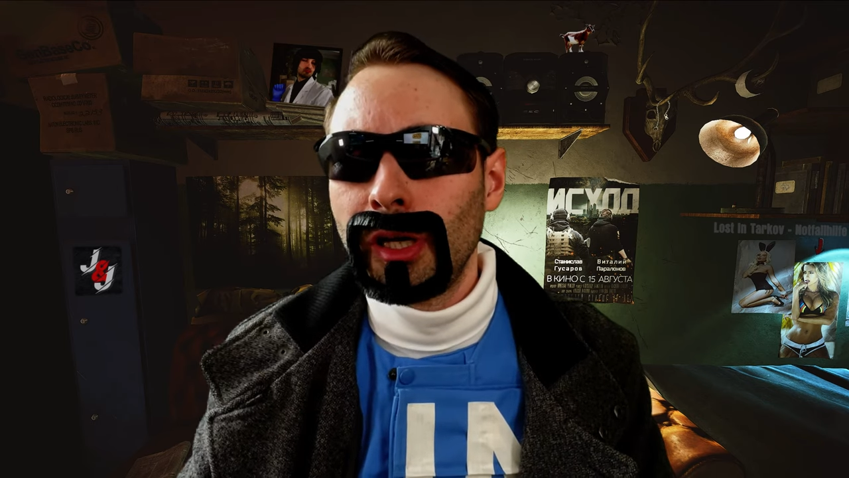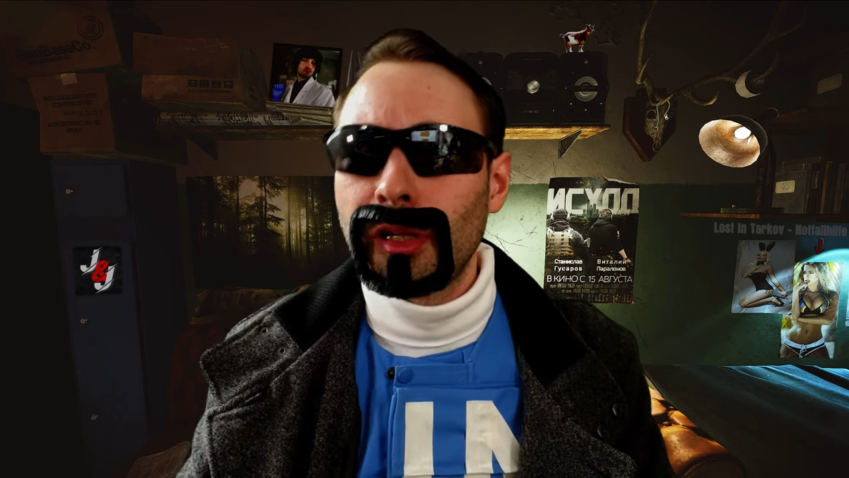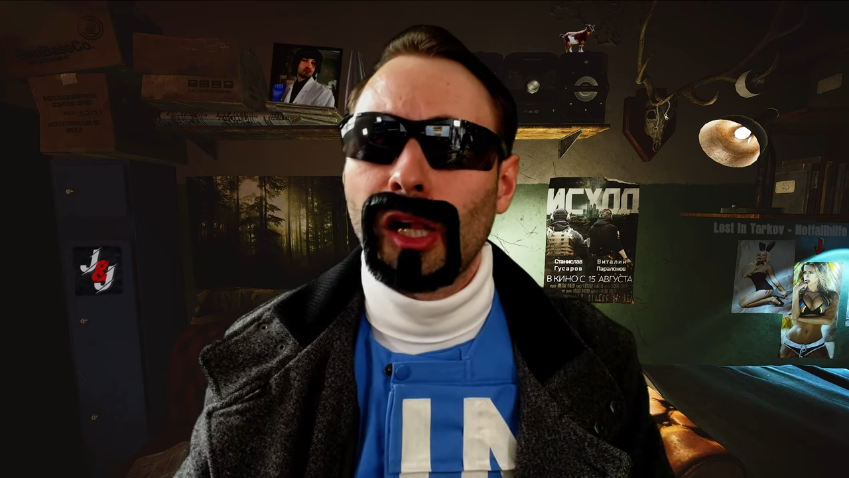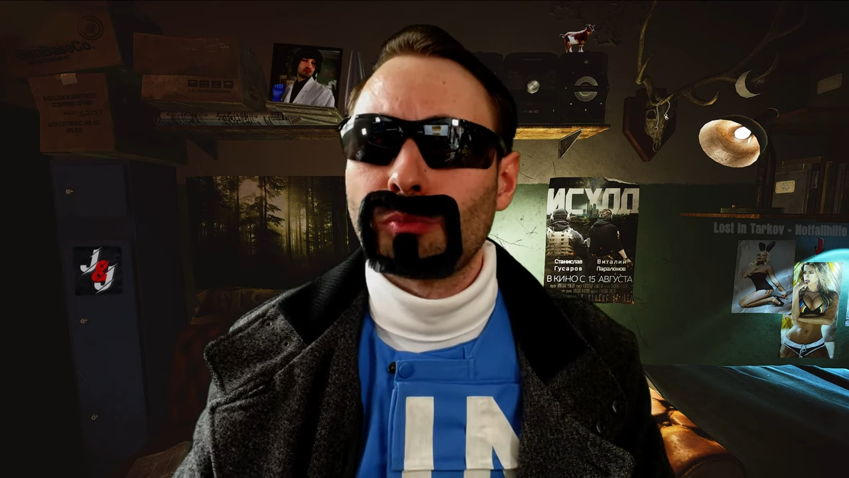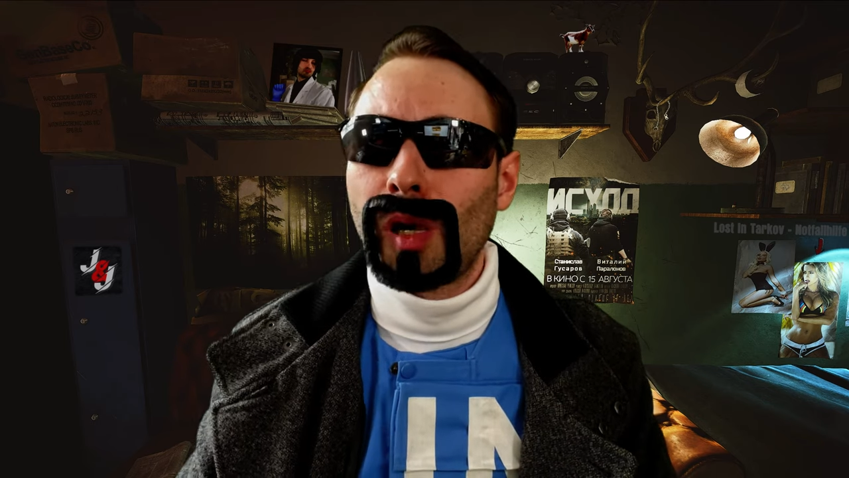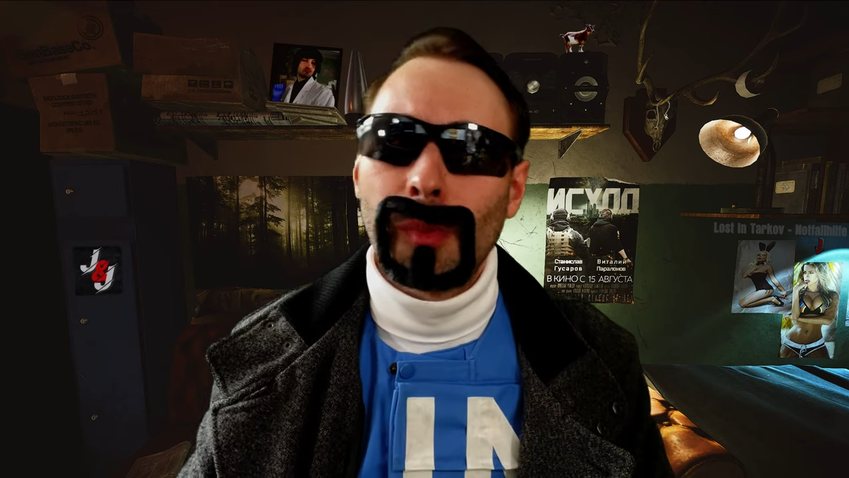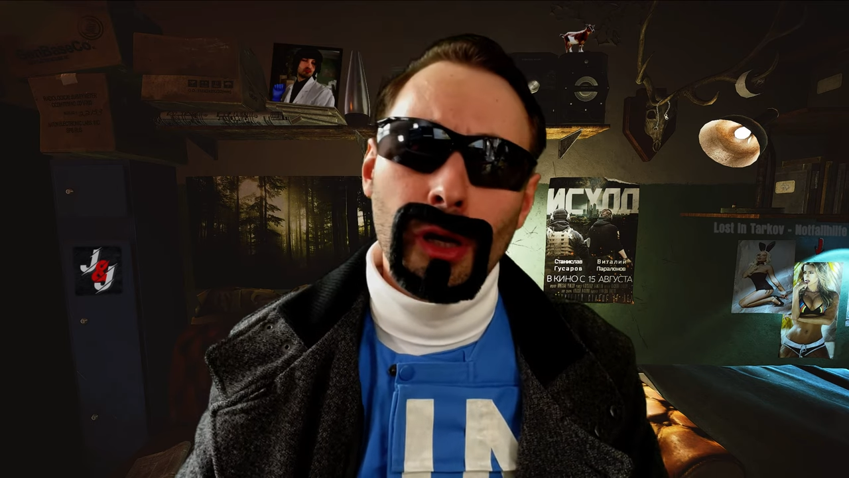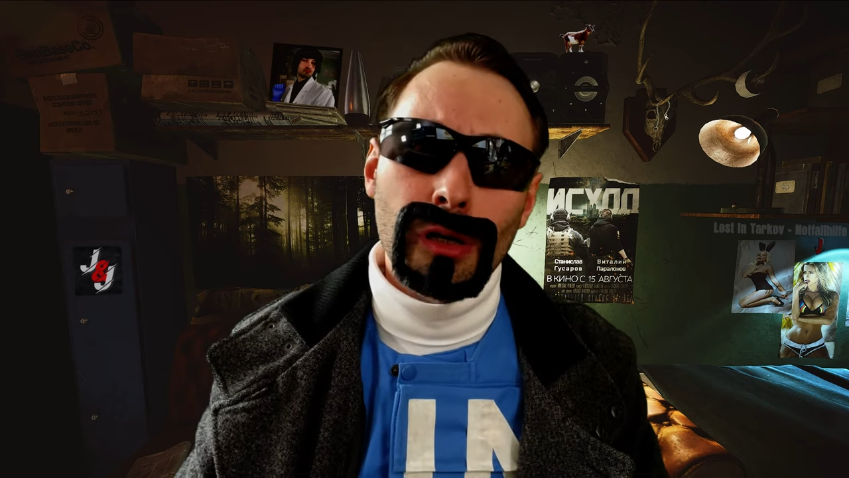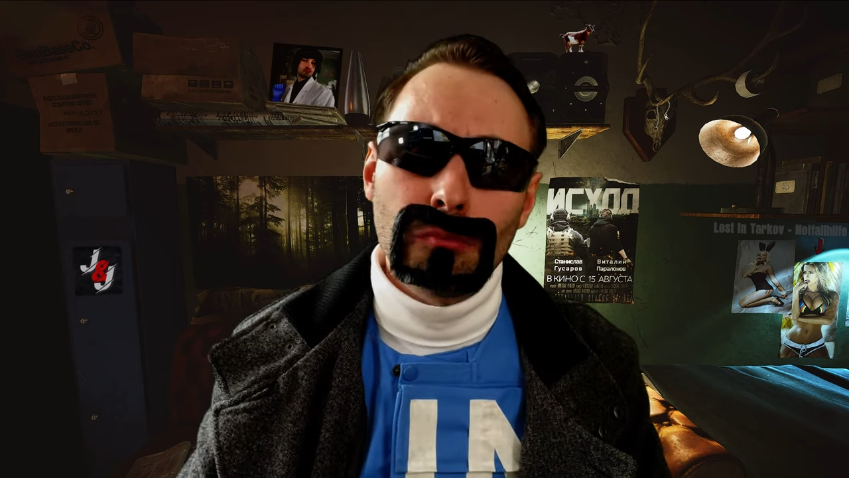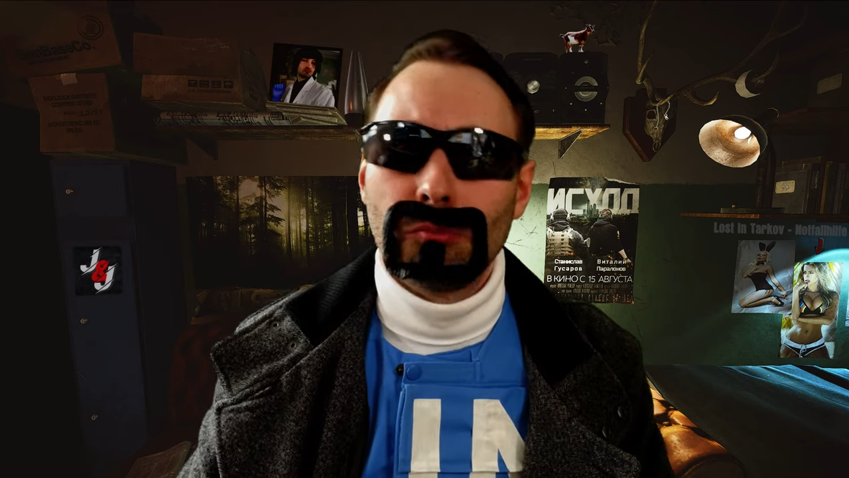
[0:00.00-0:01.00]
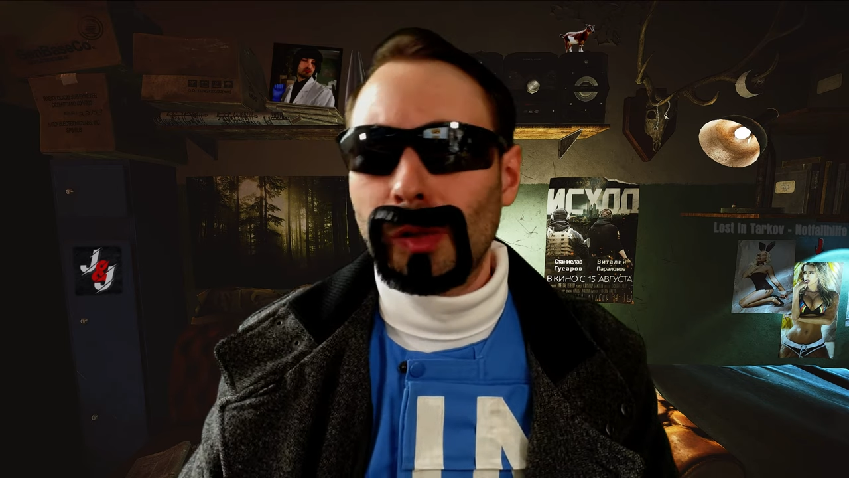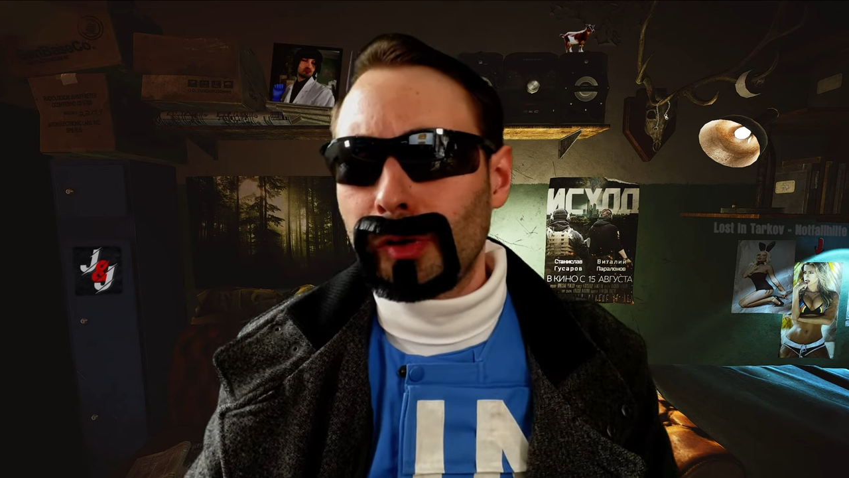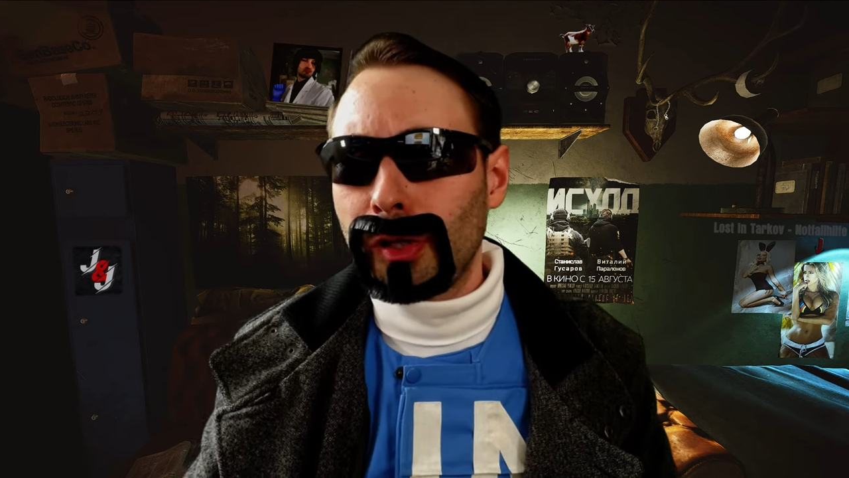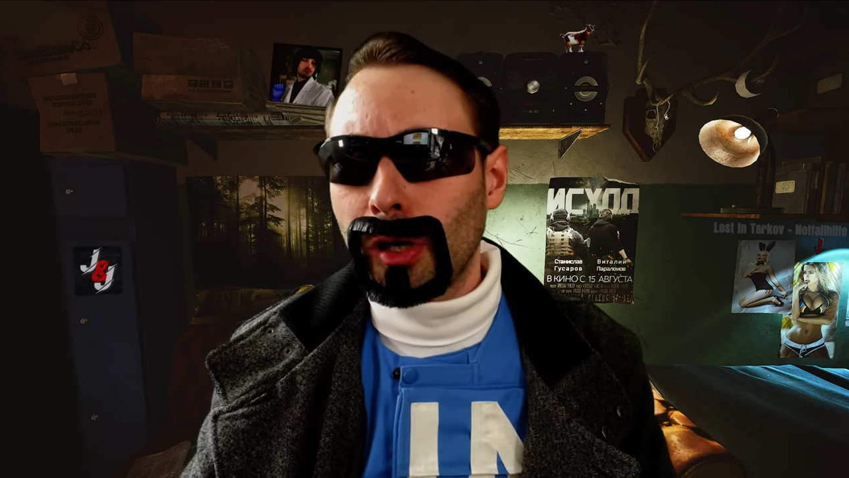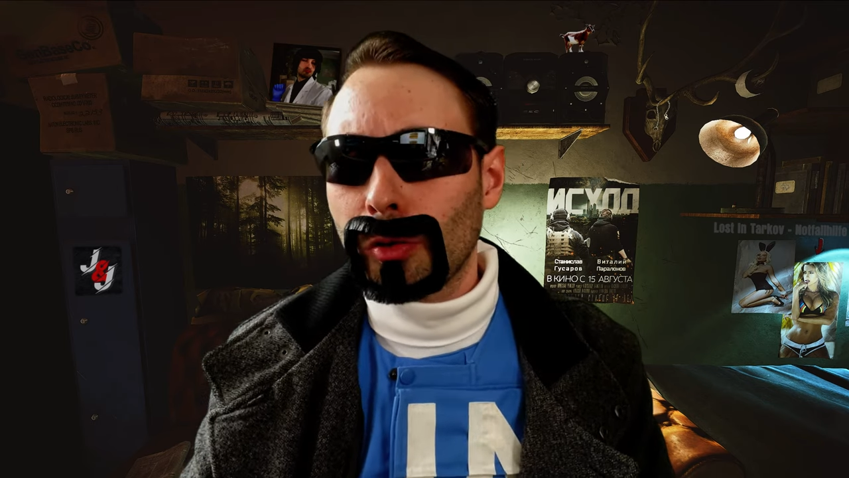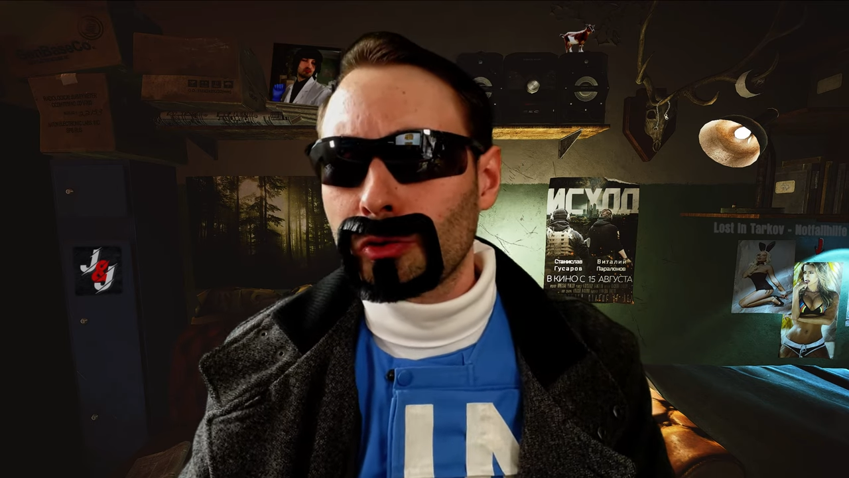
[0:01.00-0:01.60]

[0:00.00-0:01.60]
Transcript: Die halten mal mehr, mal weniger